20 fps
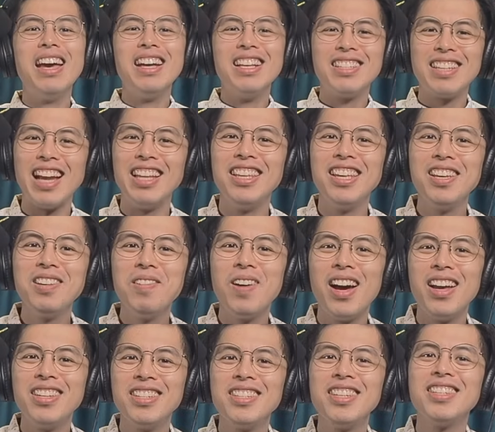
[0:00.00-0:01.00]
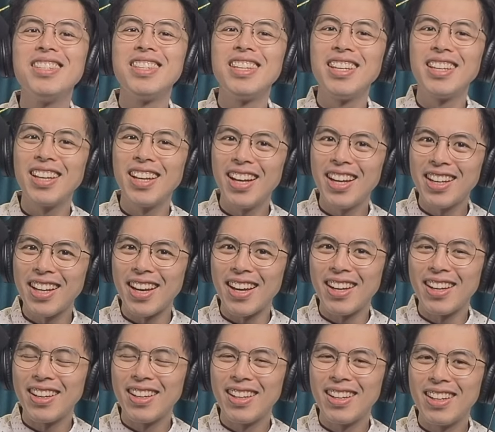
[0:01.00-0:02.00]
蝉的英文是
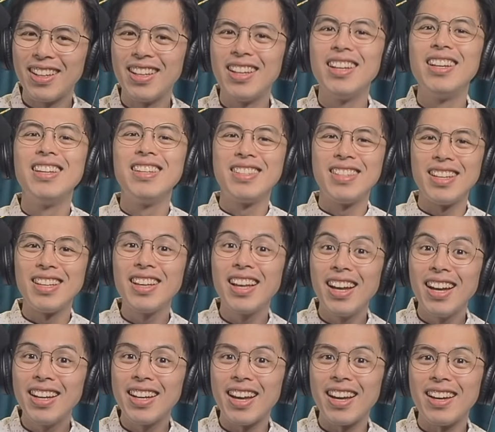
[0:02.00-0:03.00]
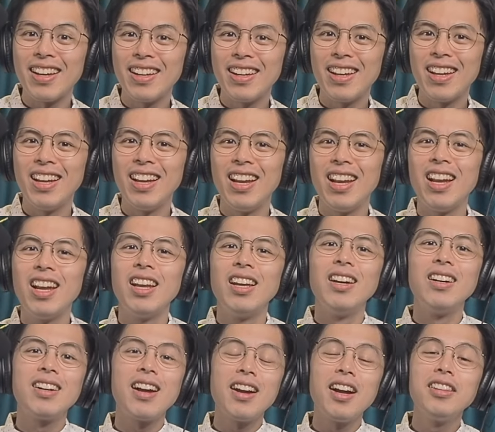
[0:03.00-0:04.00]
cicada，cicada，
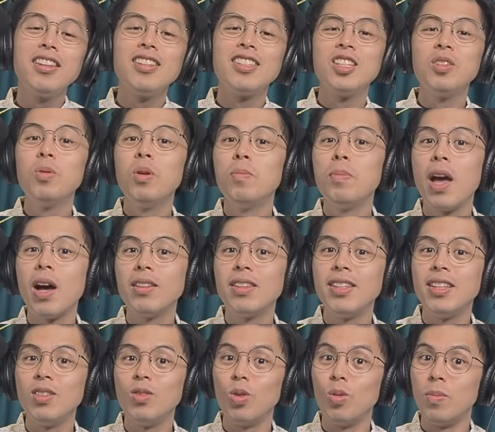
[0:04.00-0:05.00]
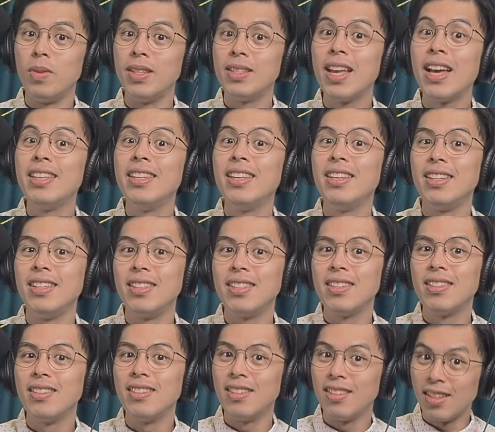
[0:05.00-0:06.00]
而刚刚的新闻标题我们再念一
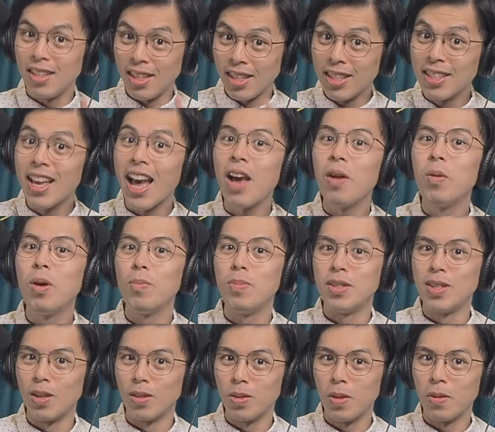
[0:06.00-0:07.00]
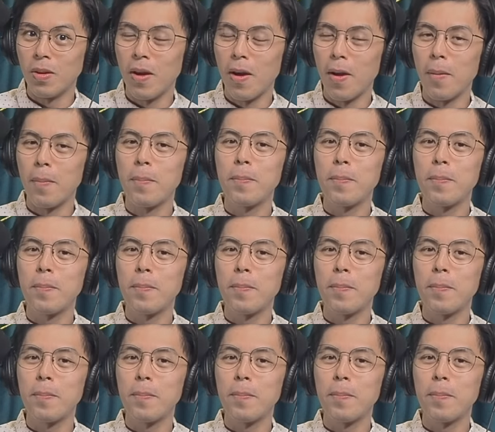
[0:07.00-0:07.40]
次，你应该会比较懂了。